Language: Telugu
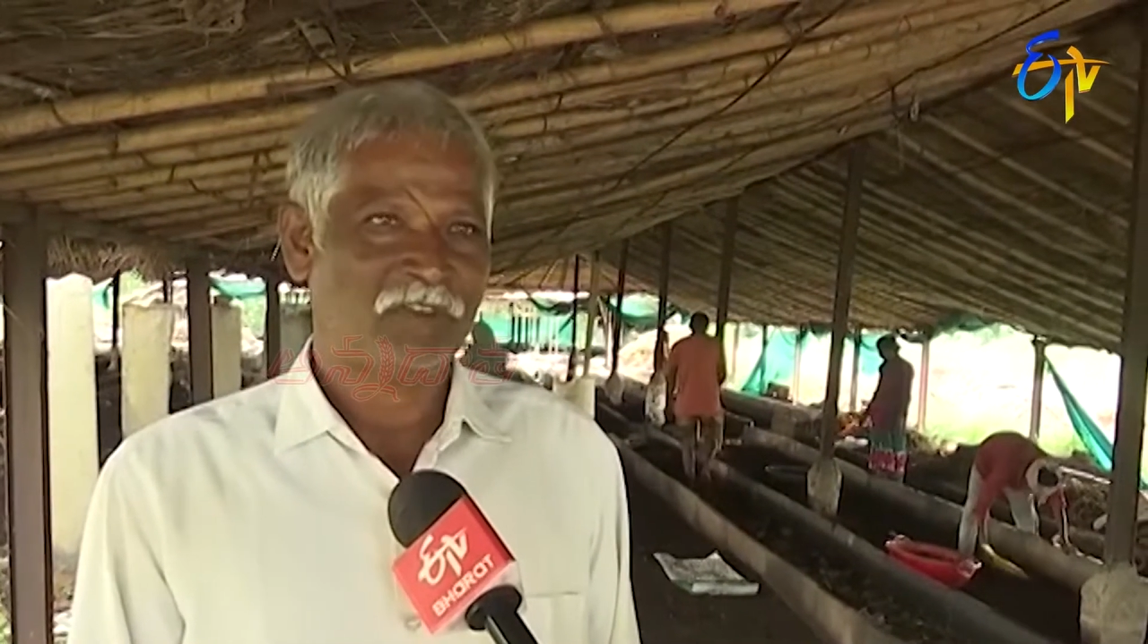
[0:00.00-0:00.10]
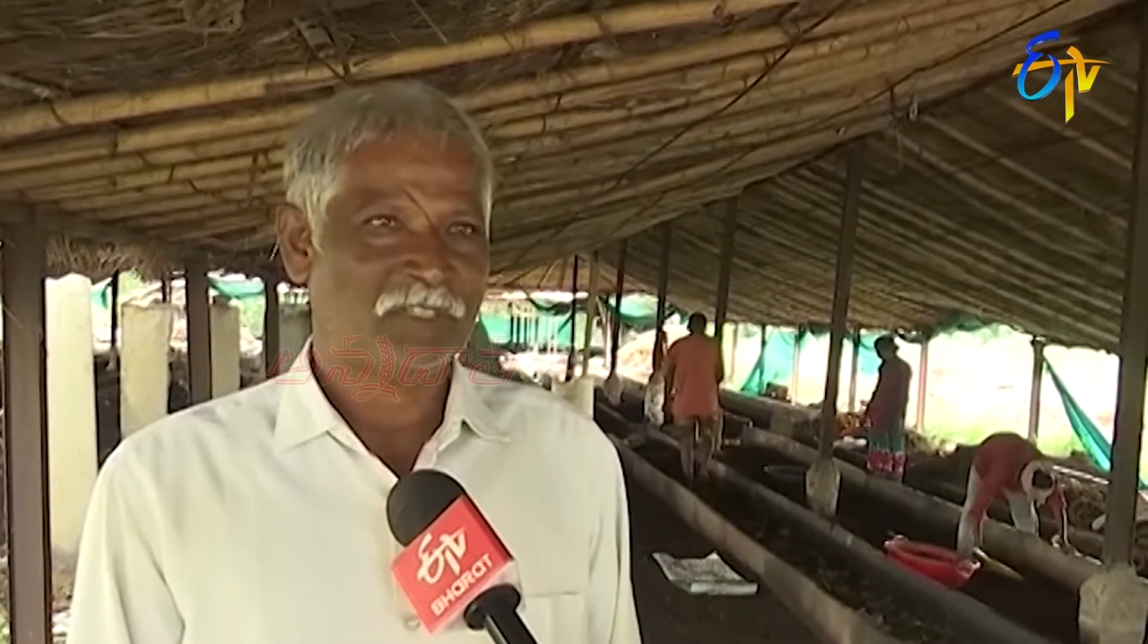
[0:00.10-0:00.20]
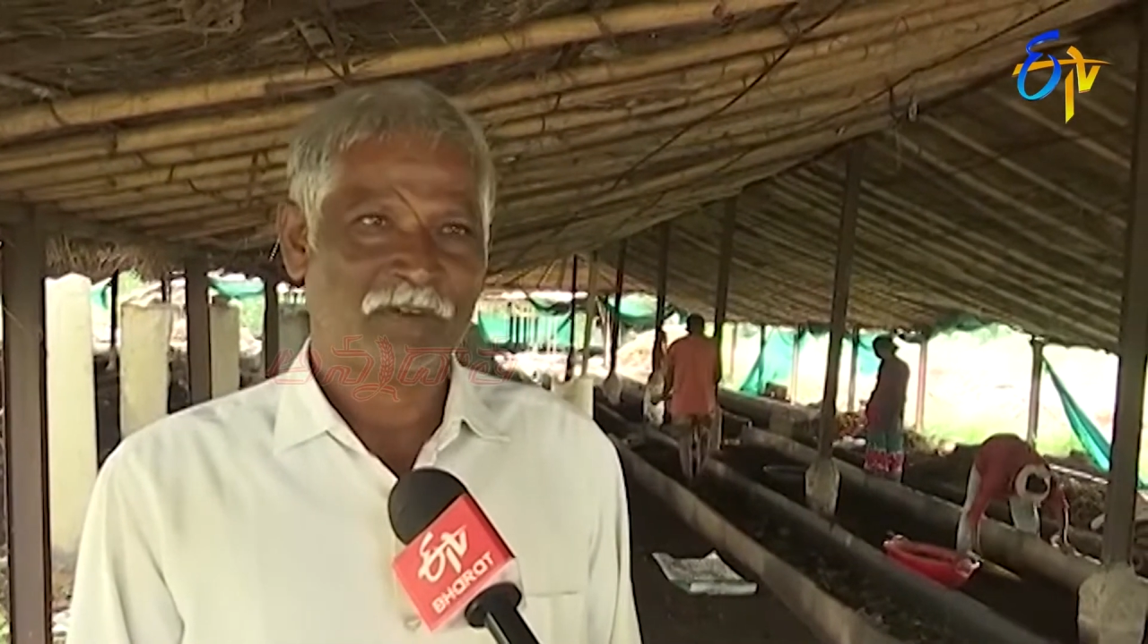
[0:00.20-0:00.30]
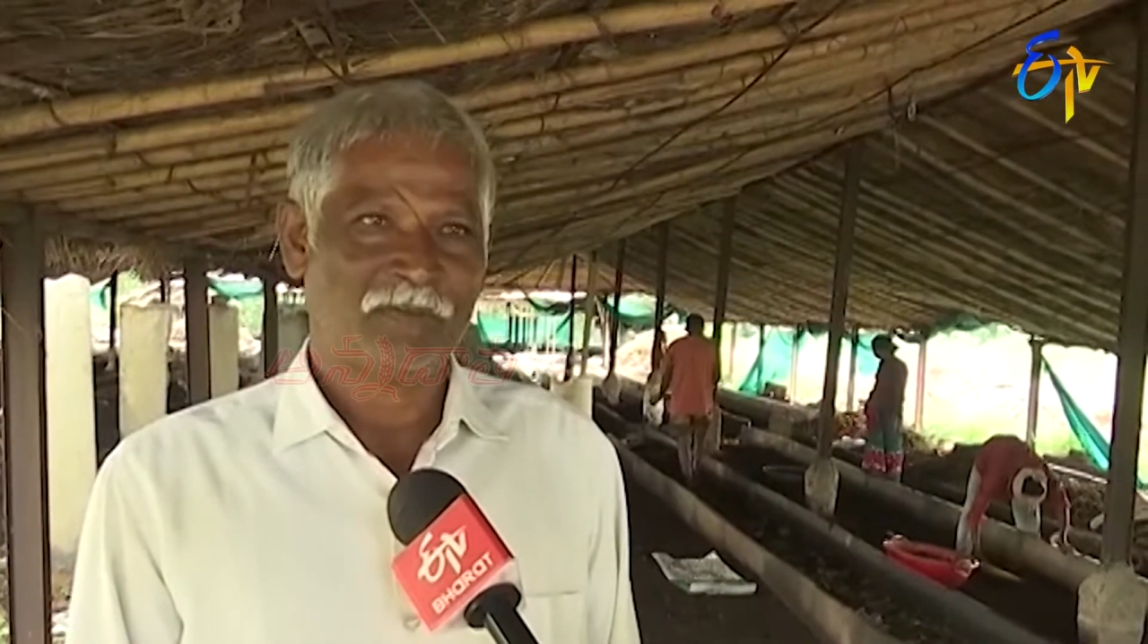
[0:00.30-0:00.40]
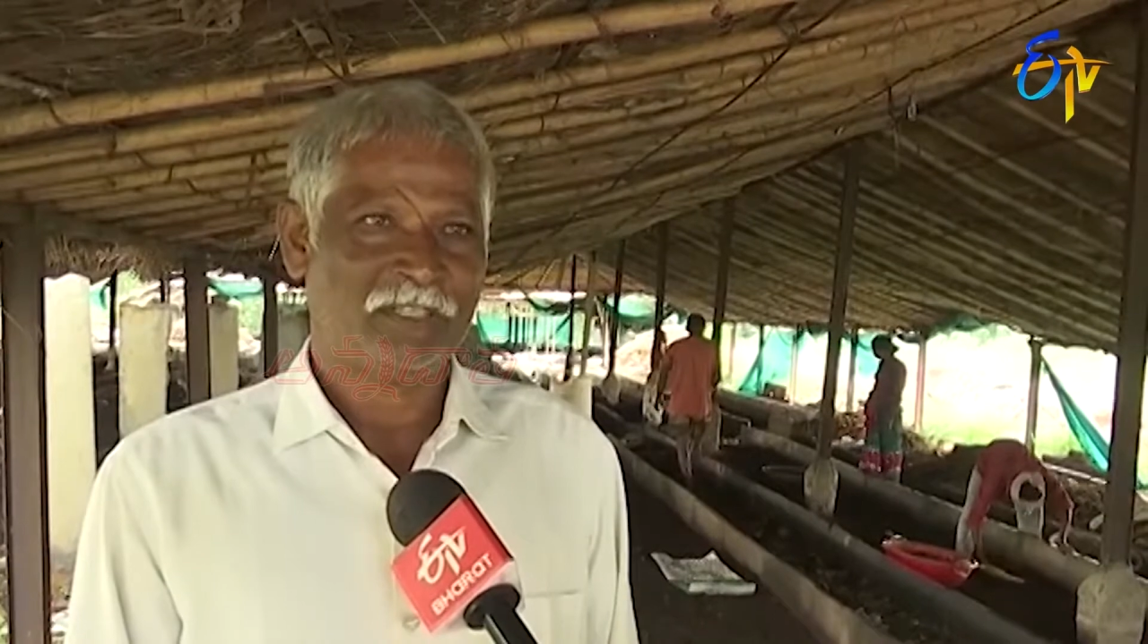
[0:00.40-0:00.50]

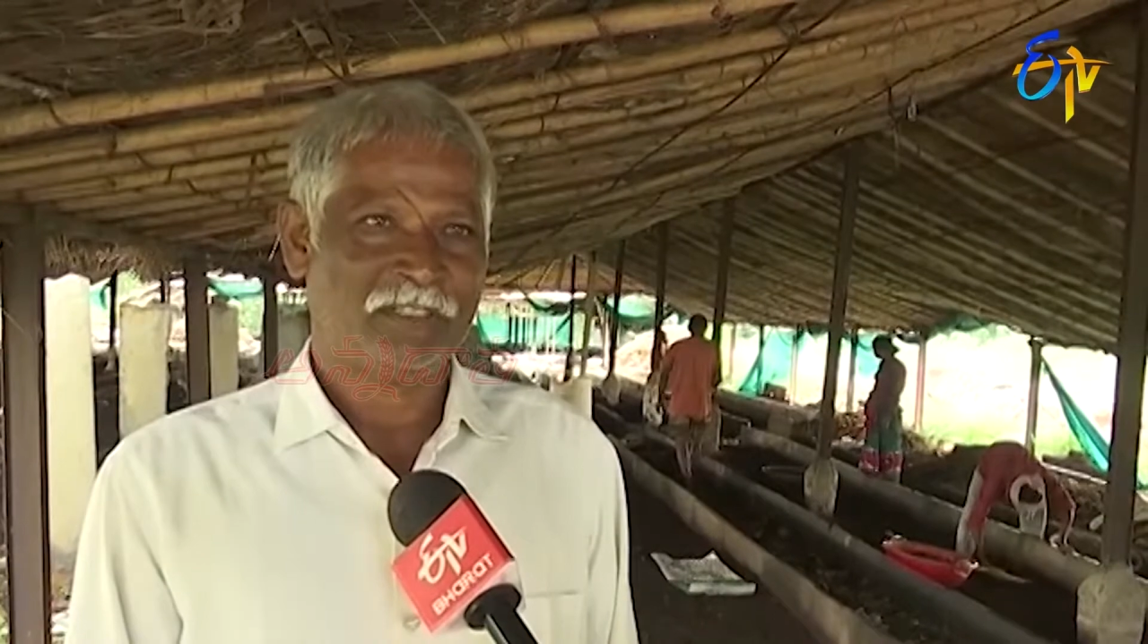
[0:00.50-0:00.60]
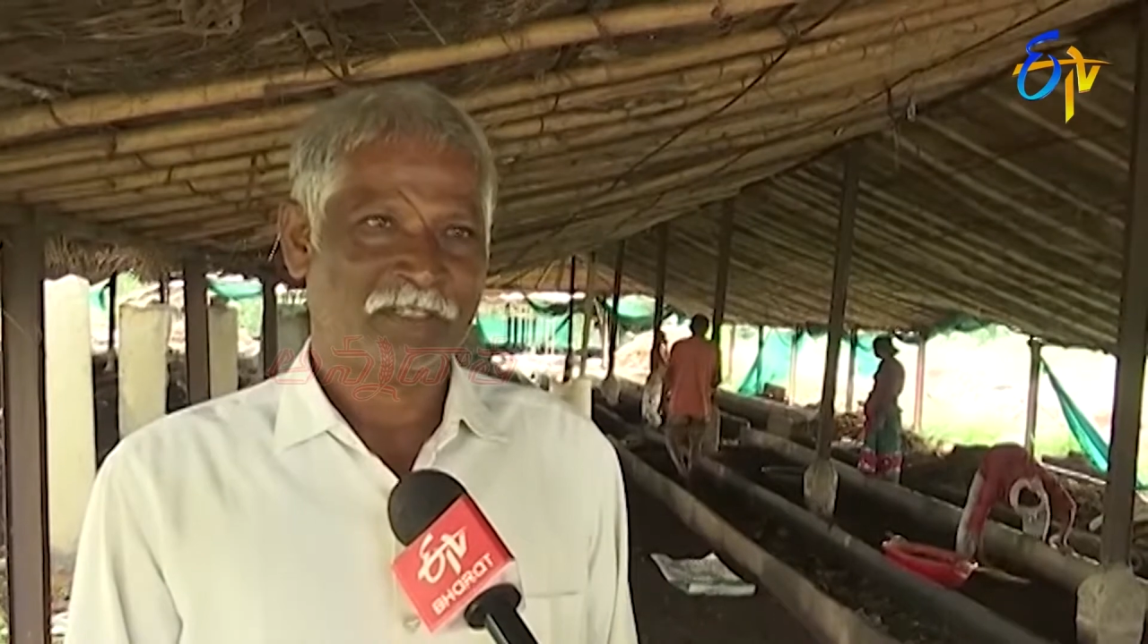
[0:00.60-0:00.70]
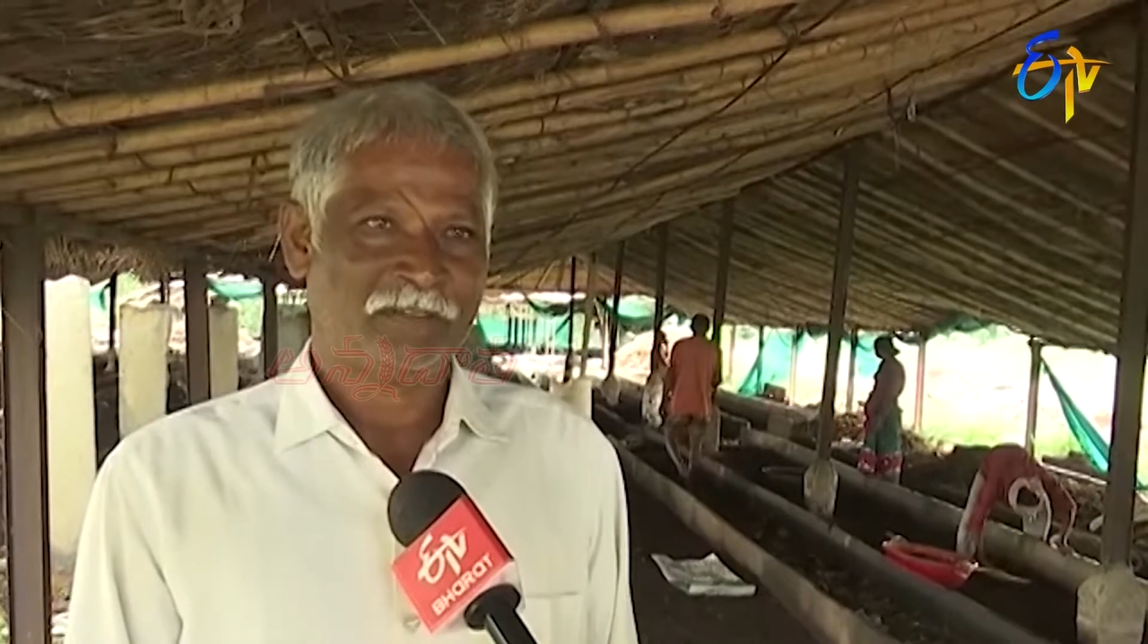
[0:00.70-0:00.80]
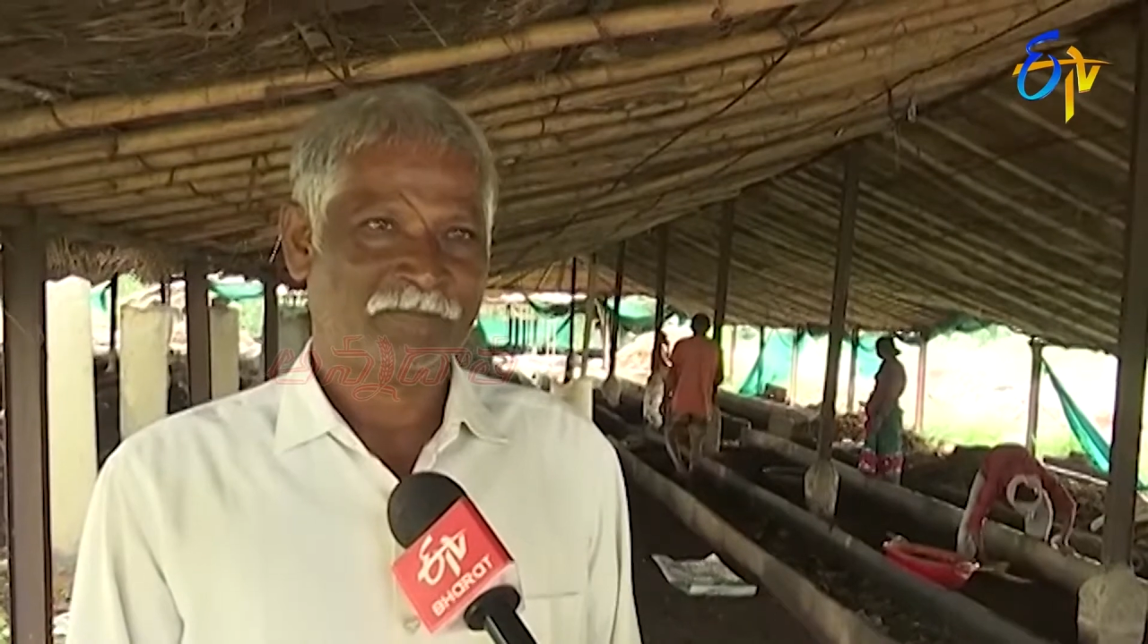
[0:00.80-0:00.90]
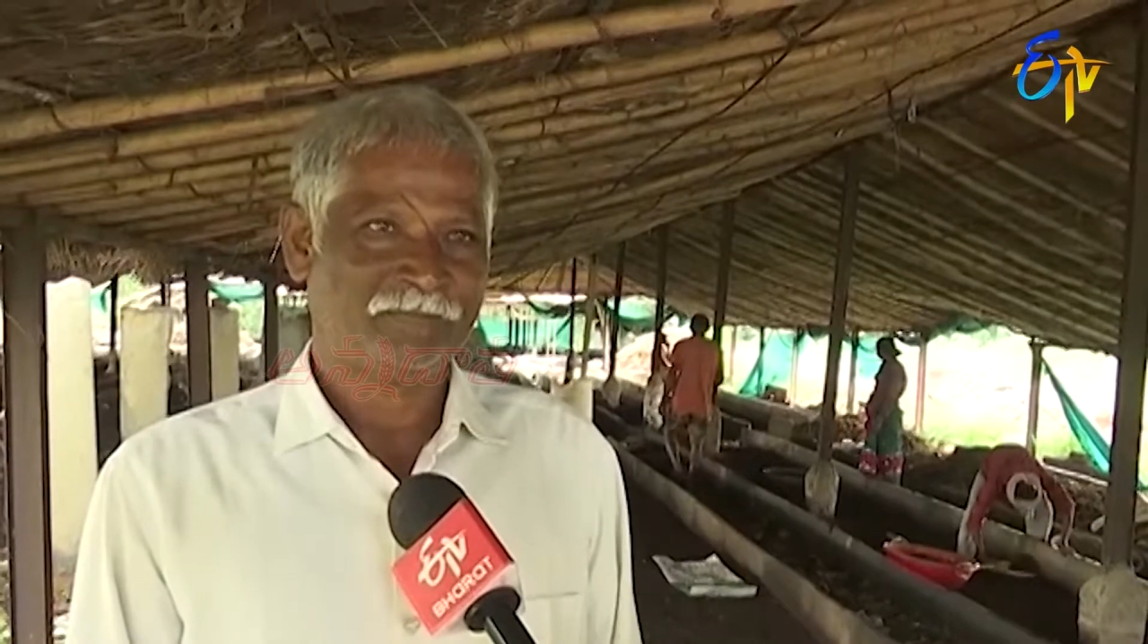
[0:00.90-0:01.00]
అవసరం లేదు సార్